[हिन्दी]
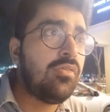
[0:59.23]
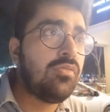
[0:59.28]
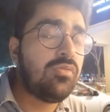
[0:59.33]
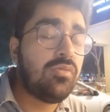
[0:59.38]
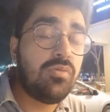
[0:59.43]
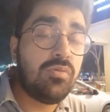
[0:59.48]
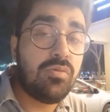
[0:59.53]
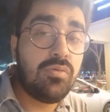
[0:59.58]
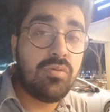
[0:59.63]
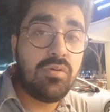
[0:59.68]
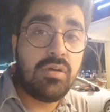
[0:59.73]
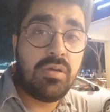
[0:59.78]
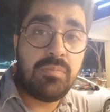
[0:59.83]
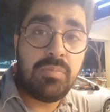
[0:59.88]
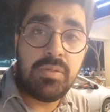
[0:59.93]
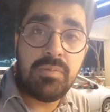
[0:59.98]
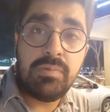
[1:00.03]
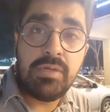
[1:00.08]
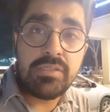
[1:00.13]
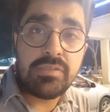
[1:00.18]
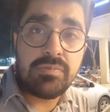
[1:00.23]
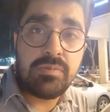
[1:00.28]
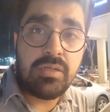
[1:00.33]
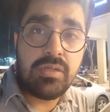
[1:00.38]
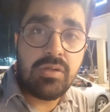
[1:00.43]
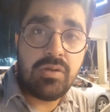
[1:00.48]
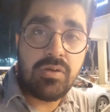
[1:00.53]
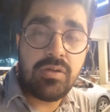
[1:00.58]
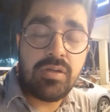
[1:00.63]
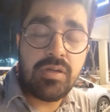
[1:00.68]
तो अभी बस मैंने
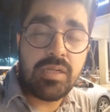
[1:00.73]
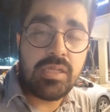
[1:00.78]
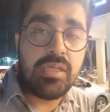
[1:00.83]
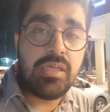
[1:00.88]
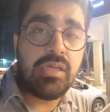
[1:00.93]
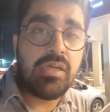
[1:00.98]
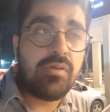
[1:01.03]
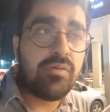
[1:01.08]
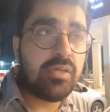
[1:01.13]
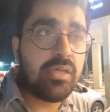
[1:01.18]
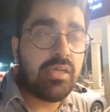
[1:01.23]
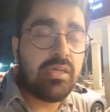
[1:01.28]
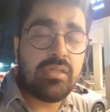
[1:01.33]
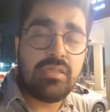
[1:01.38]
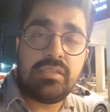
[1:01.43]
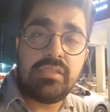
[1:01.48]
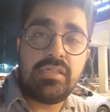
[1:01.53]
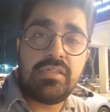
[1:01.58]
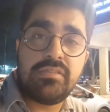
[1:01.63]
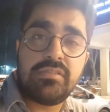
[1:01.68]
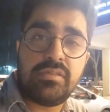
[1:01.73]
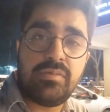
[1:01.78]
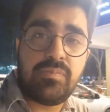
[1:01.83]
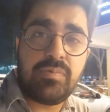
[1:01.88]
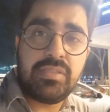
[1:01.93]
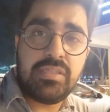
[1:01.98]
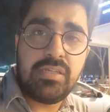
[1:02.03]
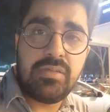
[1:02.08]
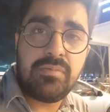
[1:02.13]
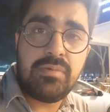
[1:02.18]
ऑर्डर किया है वो कह रहा है दस से
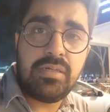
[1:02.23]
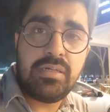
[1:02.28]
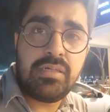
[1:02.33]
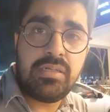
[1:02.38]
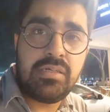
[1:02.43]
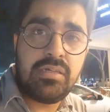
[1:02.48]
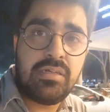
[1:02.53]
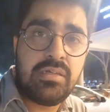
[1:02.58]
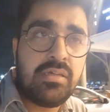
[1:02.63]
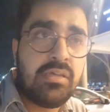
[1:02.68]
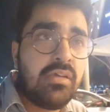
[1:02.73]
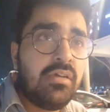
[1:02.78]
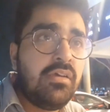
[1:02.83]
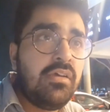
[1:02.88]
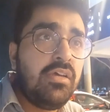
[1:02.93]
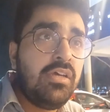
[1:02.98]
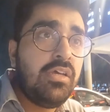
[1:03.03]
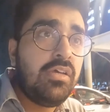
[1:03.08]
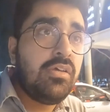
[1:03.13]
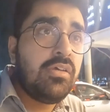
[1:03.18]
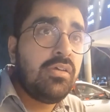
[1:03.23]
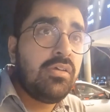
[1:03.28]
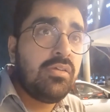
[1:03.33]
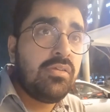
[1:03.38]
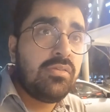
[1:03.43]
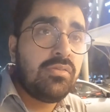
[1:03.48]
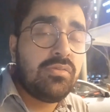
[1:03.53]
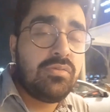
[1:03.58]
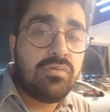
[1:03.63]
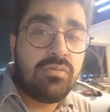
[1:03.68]
पंद्रह मिनट
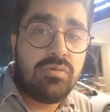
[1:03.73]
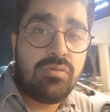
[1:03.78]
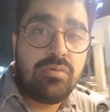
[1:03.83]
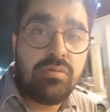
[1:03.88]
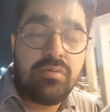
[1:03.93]
है तो